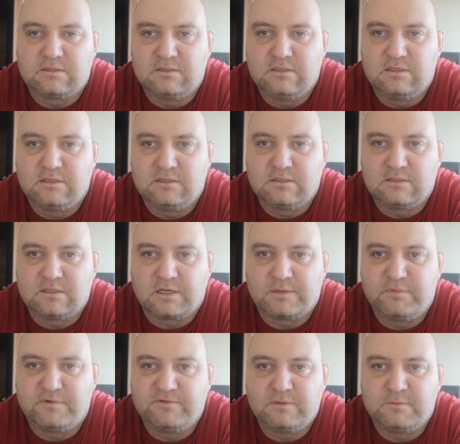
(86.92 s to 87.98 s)
e, że tak
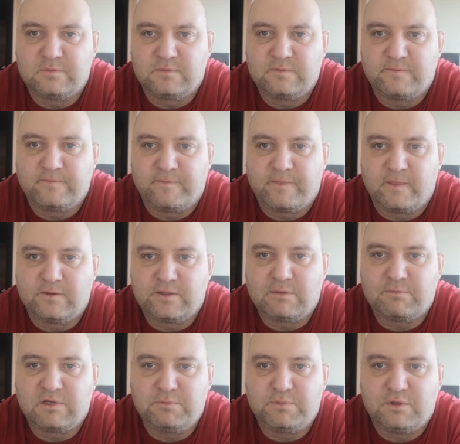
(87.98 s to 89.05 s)
powiem, od
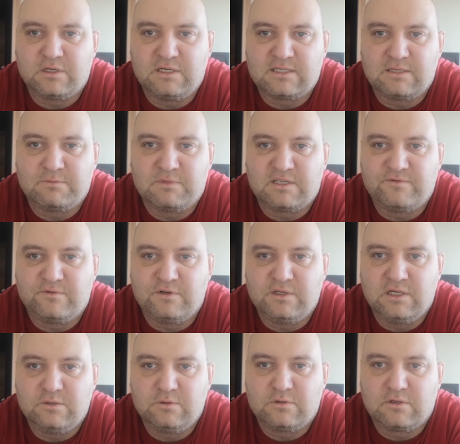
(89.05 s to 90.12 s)
tamtej pory jestem na zwolnieniu.